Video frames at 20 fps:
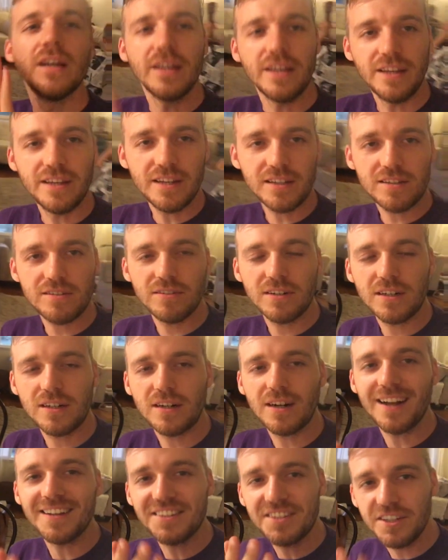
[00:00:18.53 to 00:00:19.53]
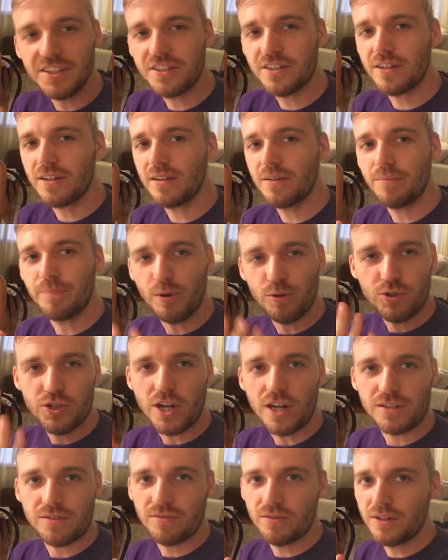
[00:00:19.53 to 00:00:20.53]
И если вы хотите
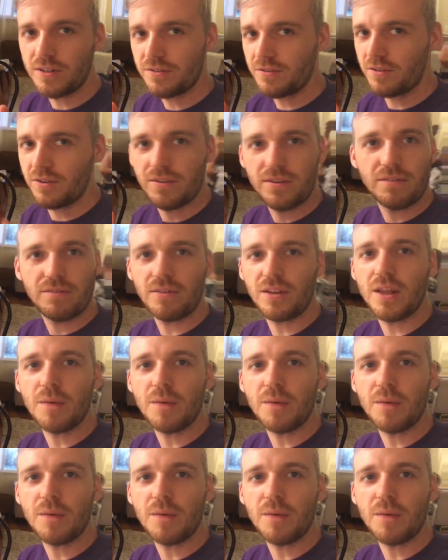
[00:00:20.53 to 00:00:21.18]
поучаствовать в